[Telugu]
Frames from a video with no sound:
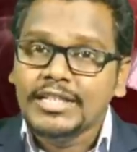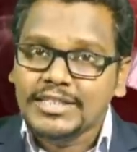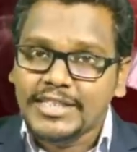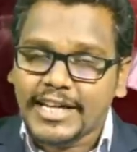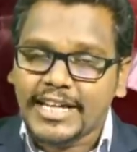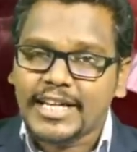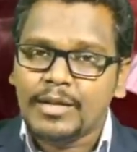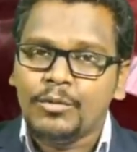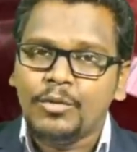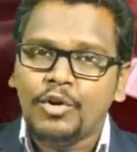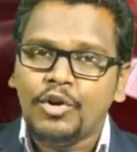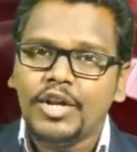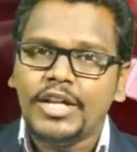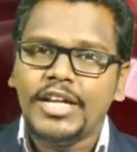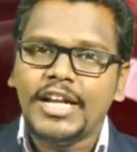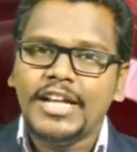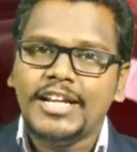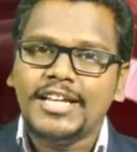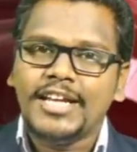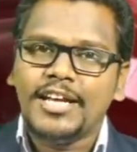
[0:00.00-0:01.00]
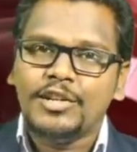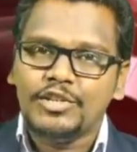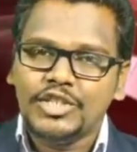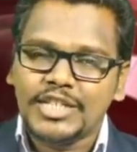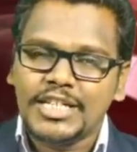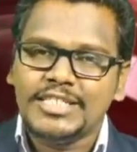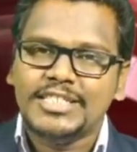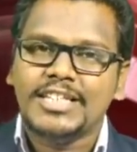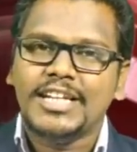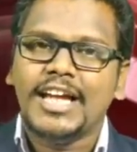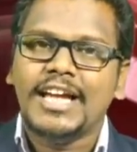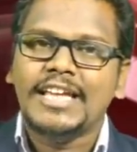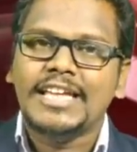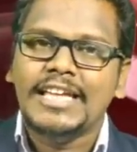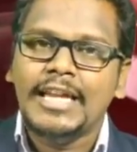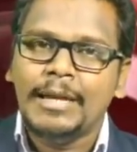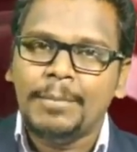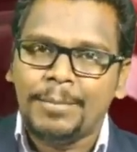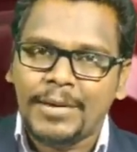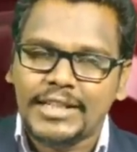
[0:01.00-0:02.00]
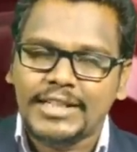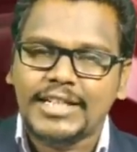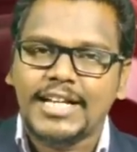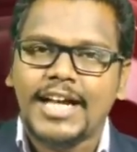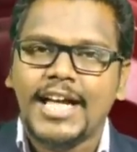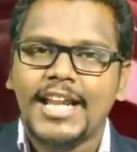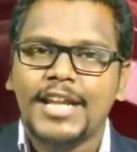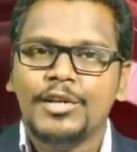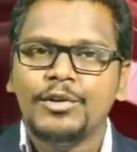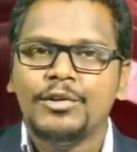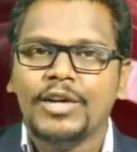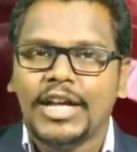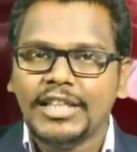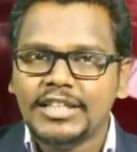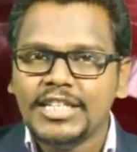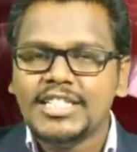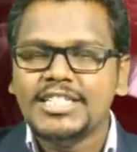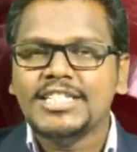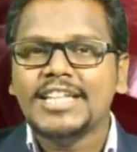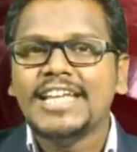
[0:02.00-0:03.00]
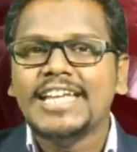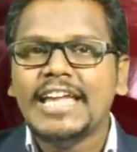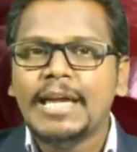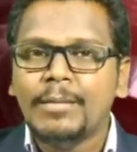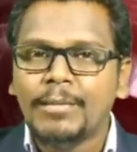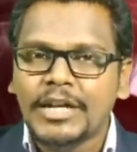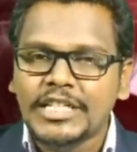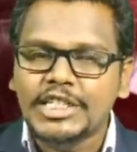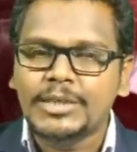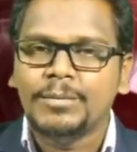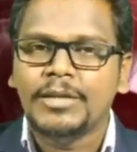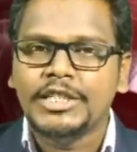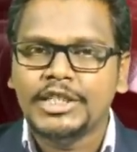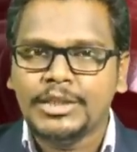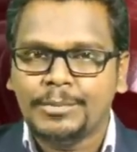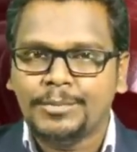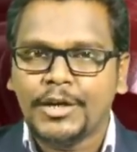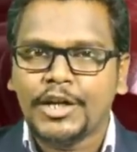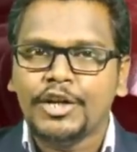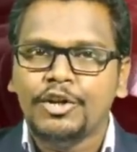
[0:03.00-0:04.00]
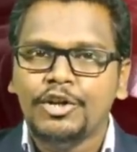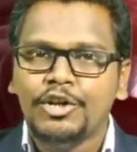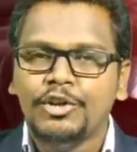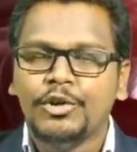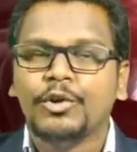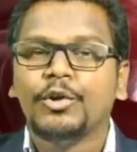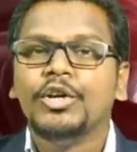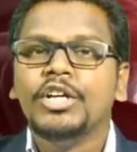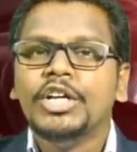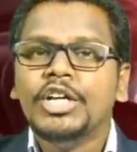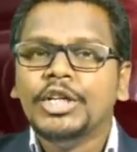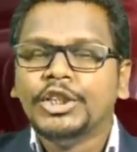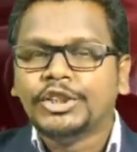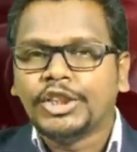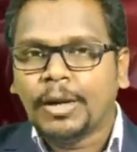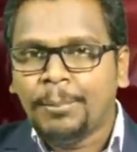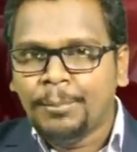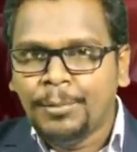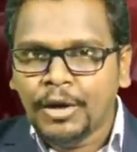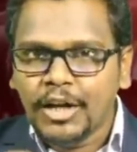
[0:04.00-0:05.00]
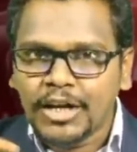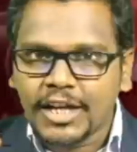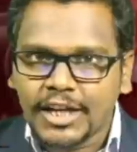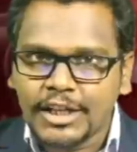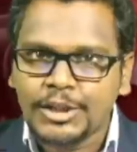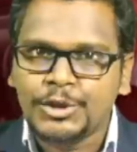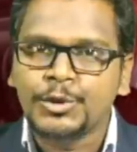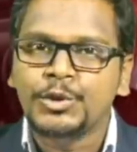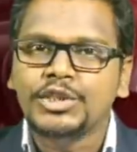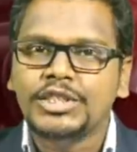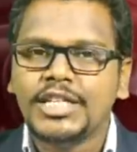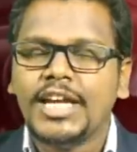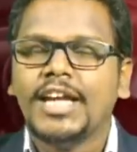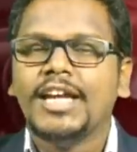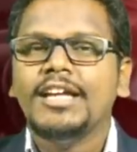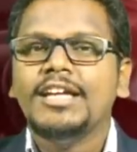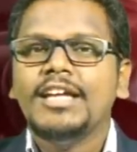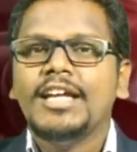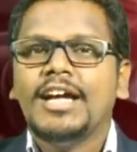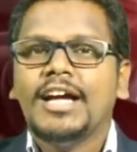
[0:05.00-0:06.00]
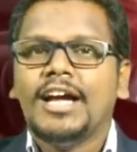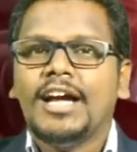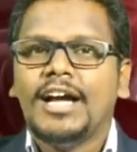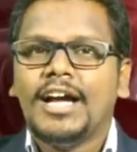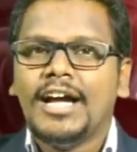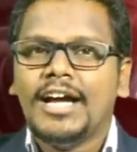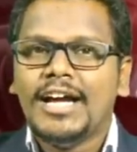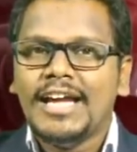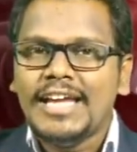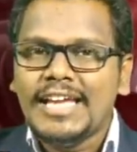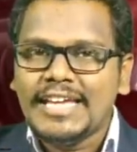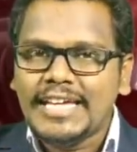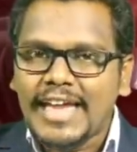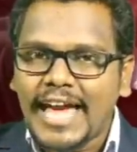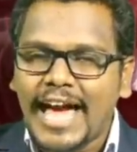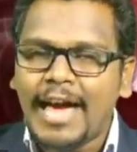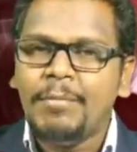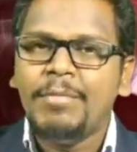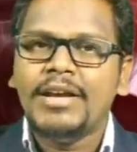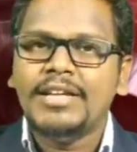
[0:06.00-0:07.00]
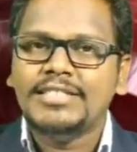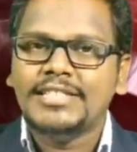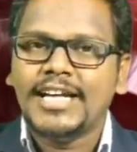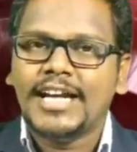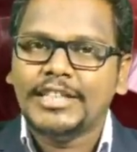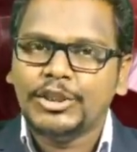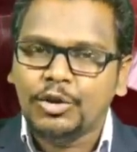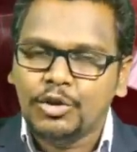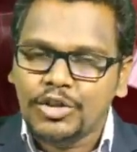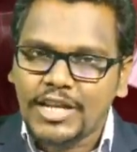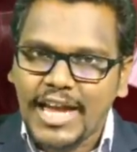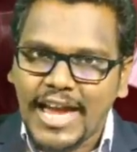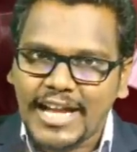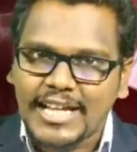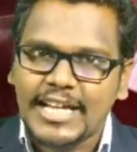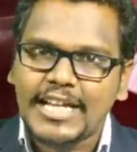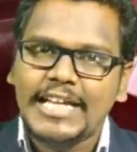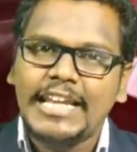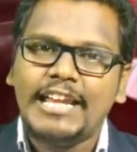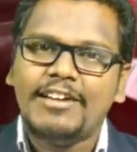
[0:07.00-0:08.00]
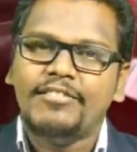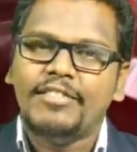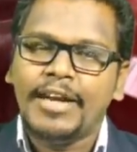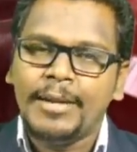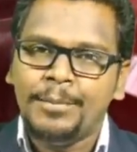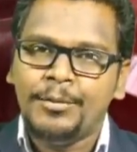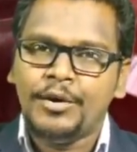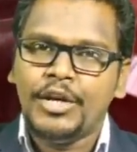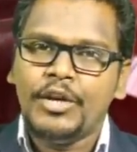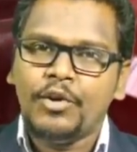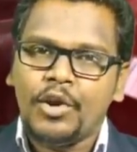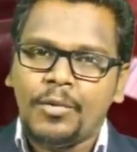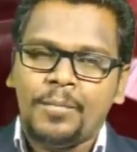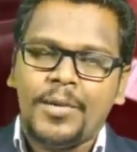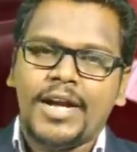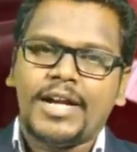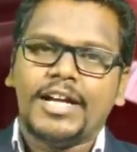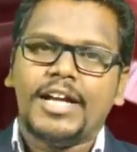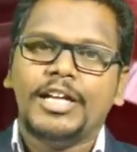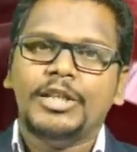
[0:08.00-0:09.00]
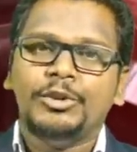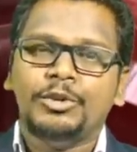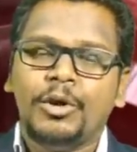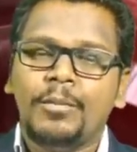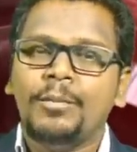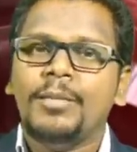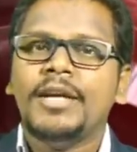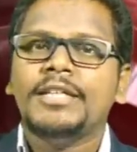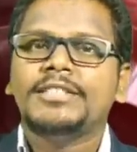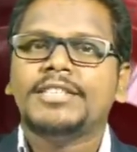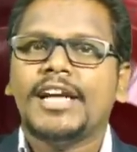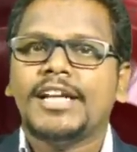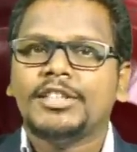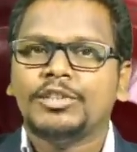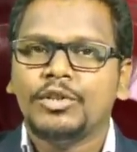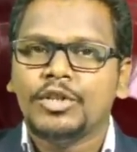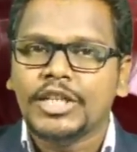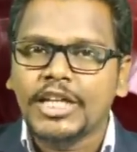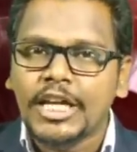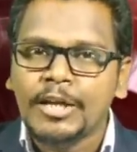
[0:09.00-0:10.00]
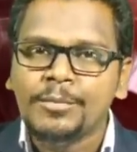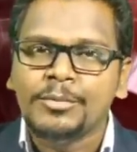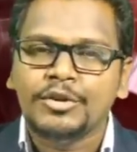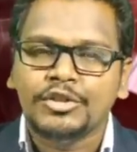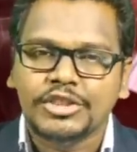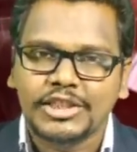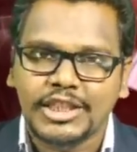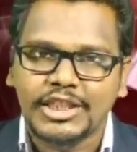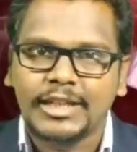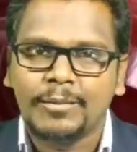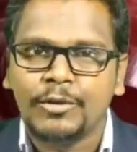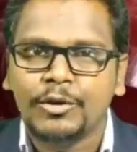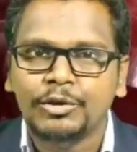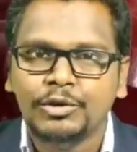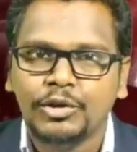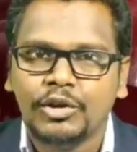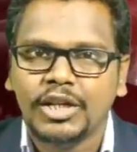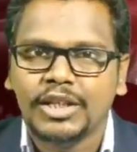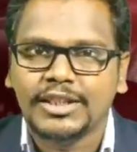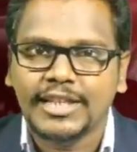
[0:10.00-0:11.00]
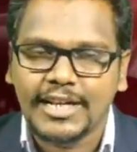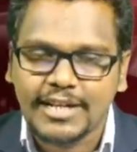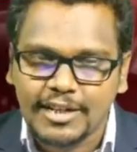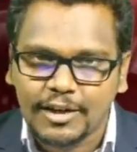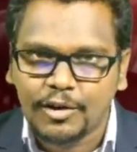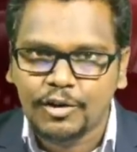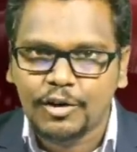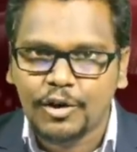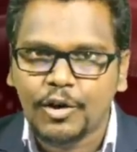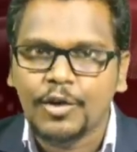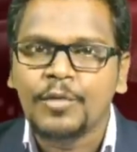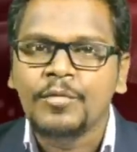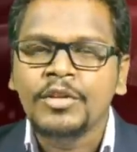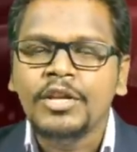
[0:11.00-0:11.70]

జగన్మోహన్ రెడ్డి గారు చేసిన ఈ పథకాలను అందించిన ఈ మంచి మంచి పనులను తప్పులుగా చూసే యాభై శాతం ఏకగ్రీవం అయిపోయి ఒక పక్క తొంభై శాతం గెలుపుకు సిద్ధమవుతున్న తరుణంలో